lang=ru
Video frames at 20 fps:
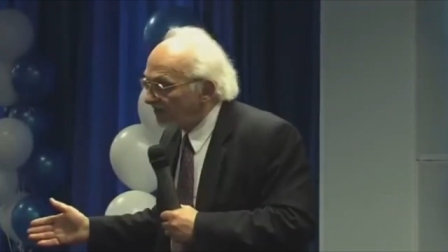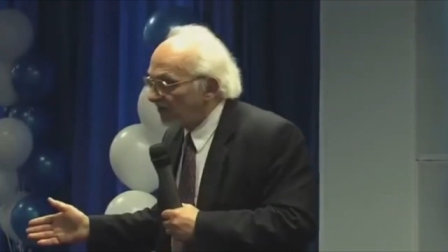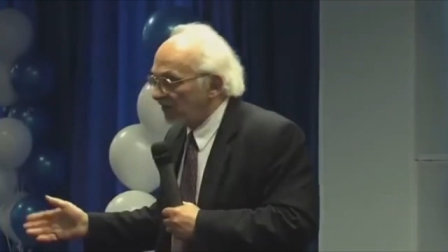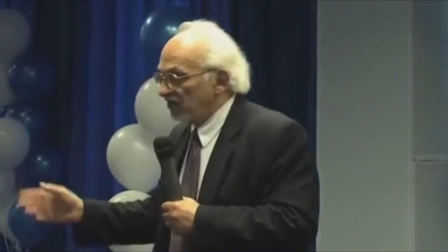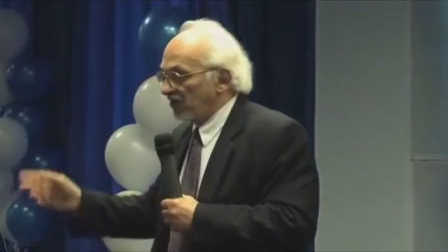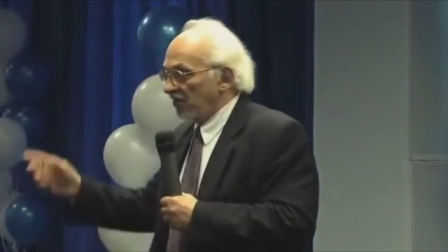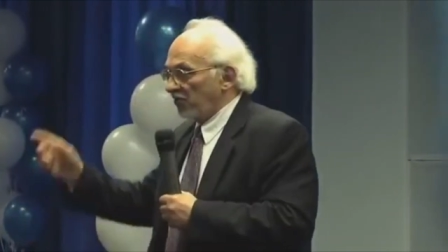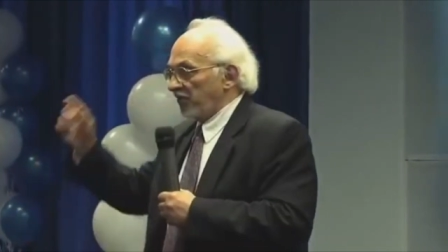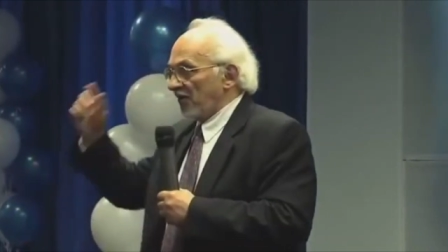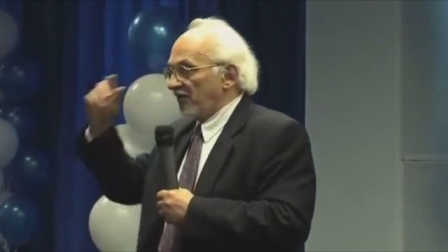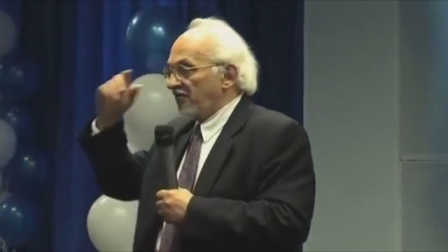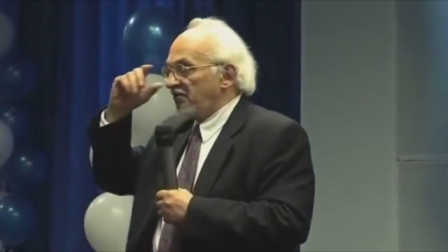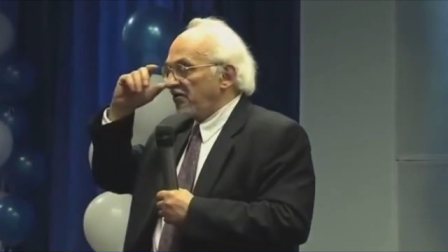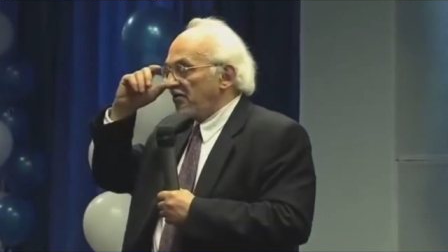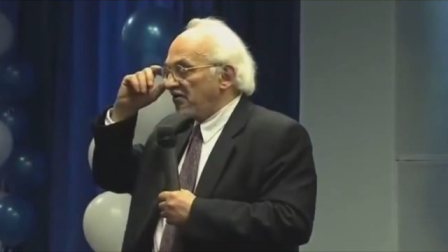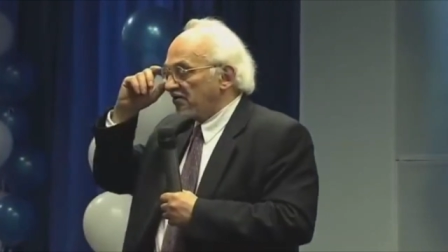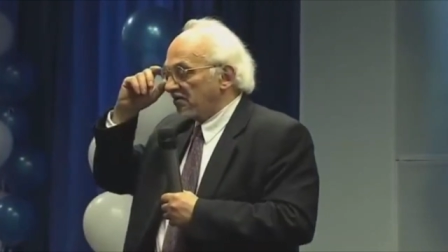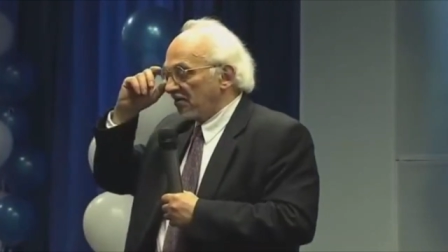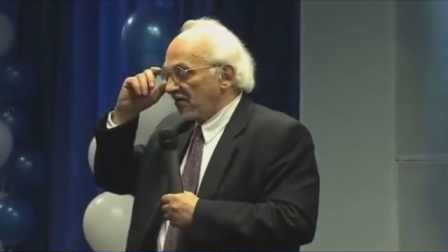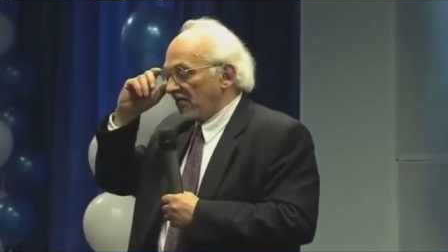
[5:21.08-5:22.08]

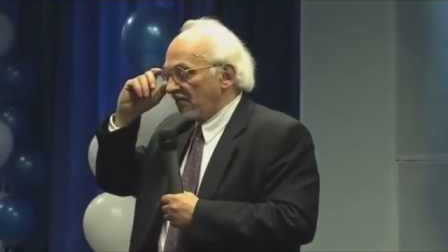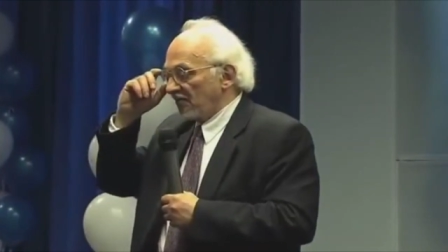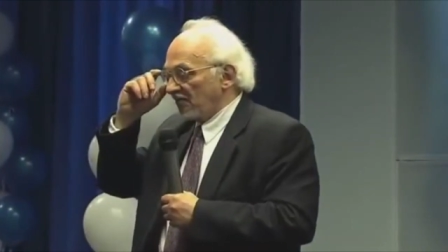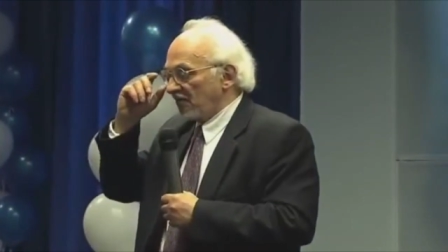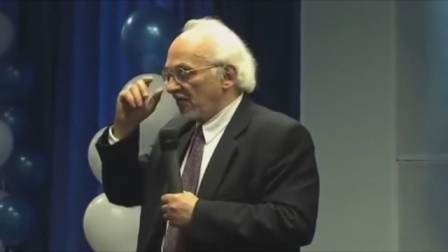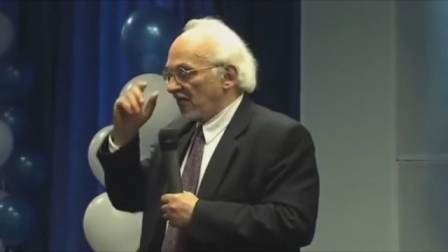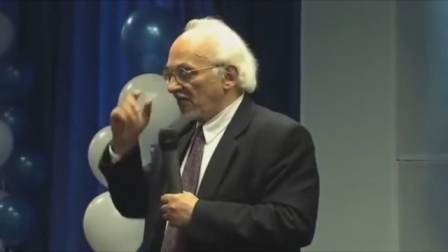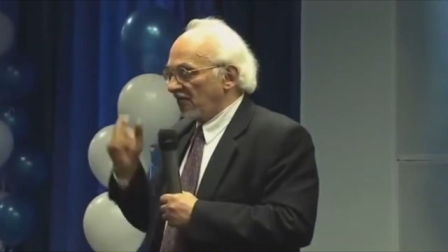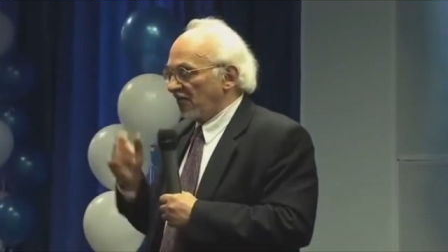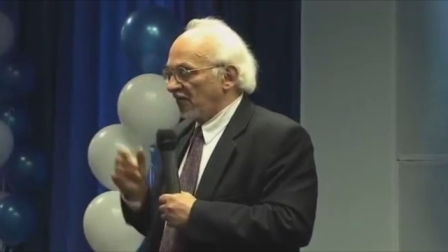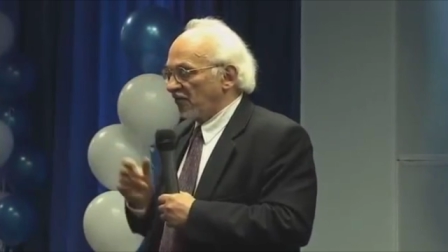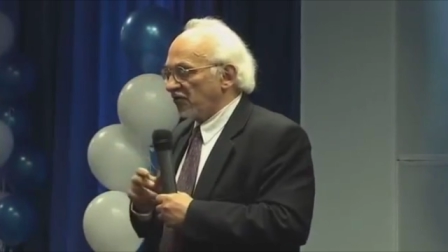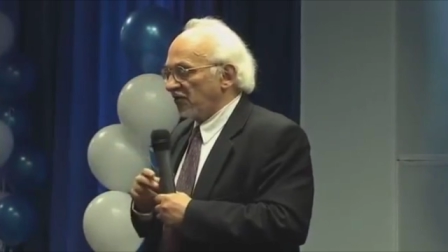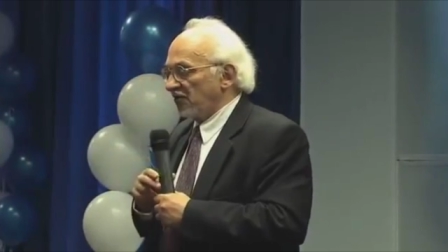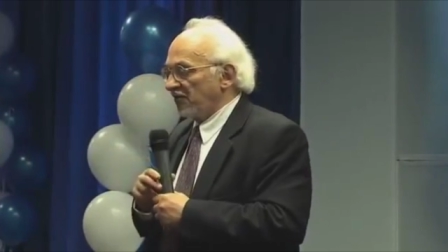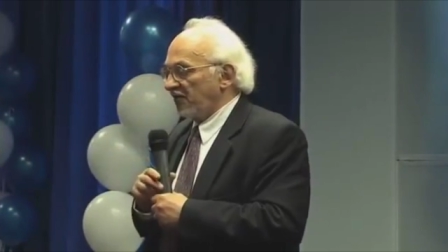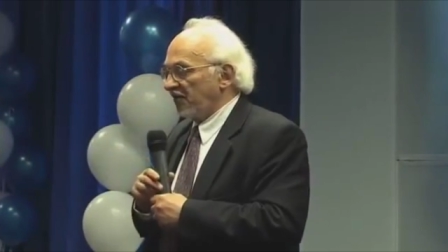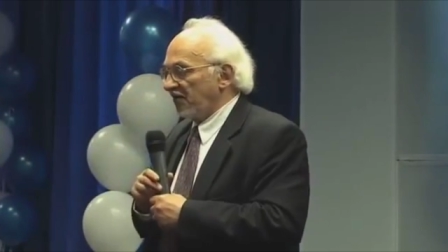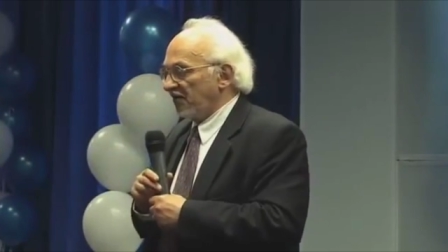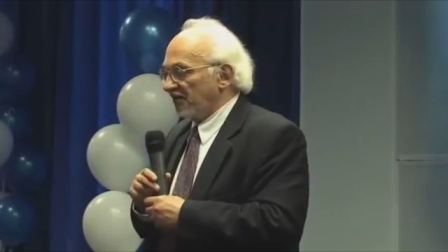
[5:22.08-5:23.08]
гепатиты,
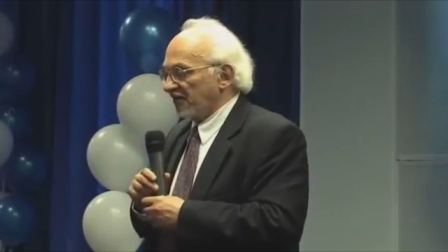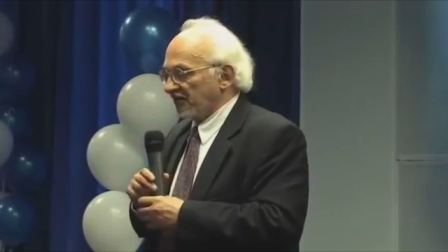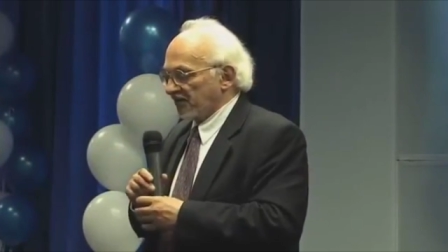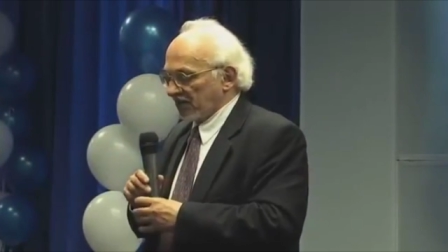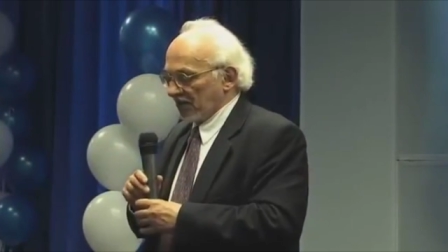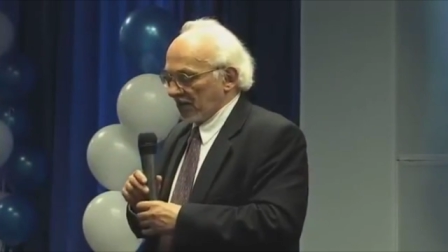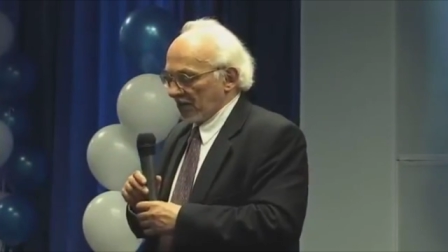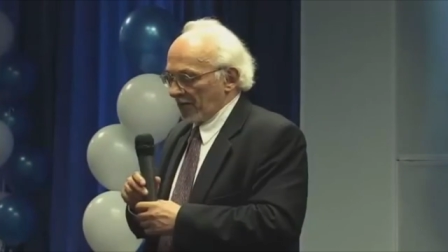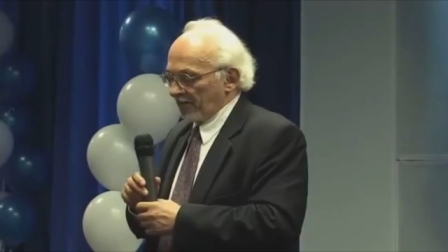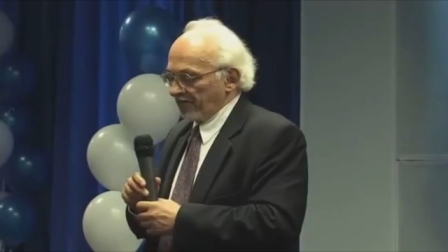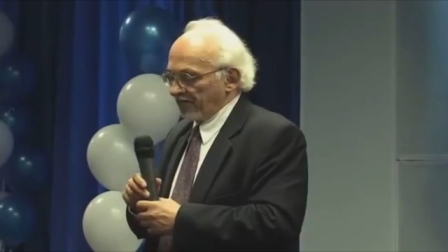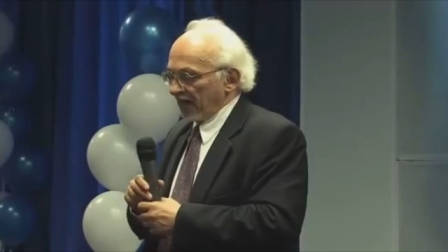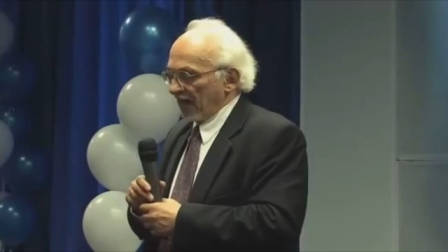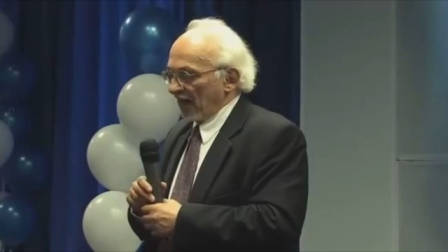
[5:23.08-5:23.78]
ВИЧ-инфекция,